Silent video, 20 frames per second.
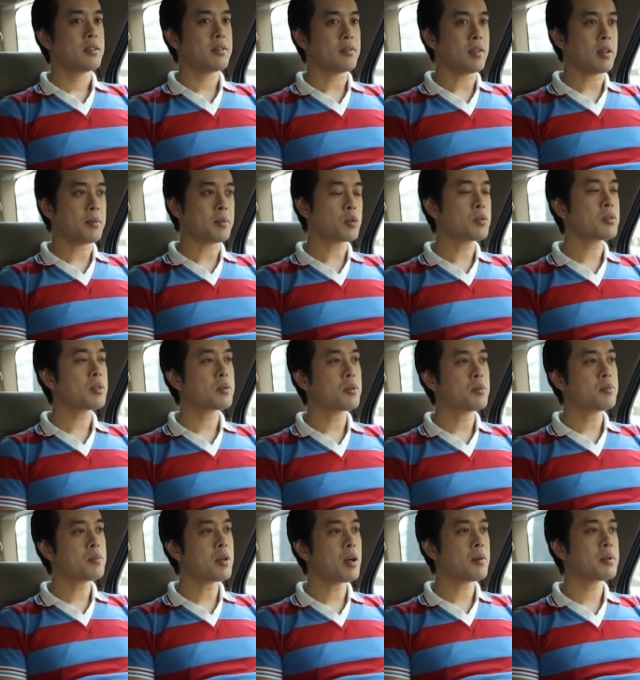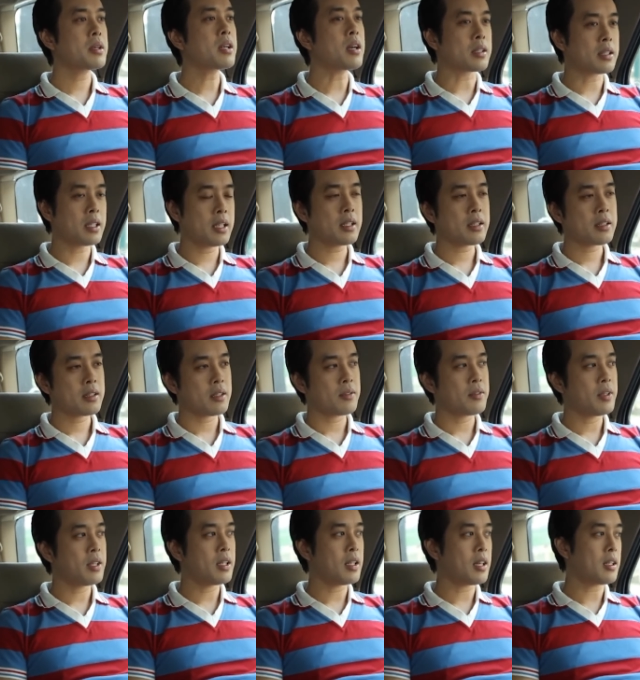và mình cũng không, cũng không có cần thiết
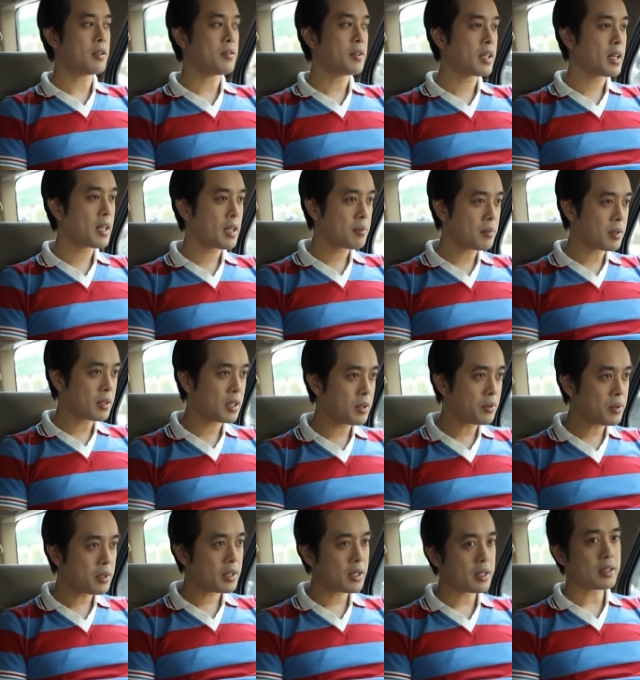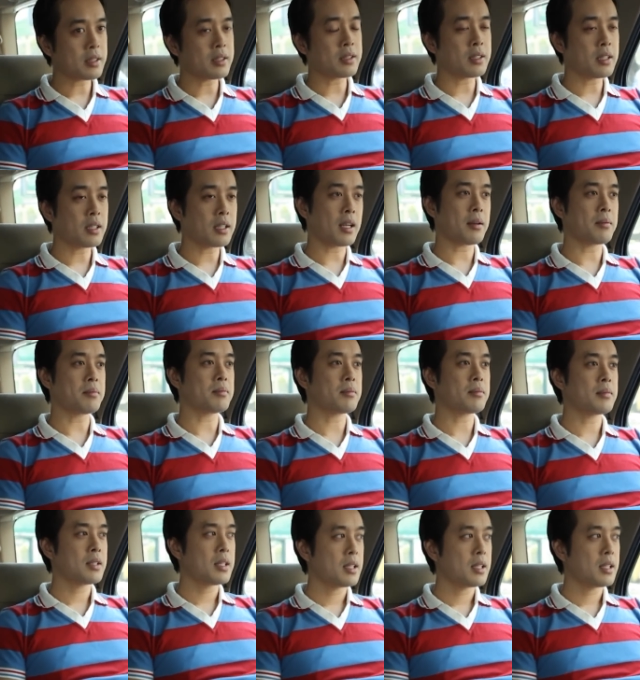tại vì là Việt Nam là thiếu cái gì người làm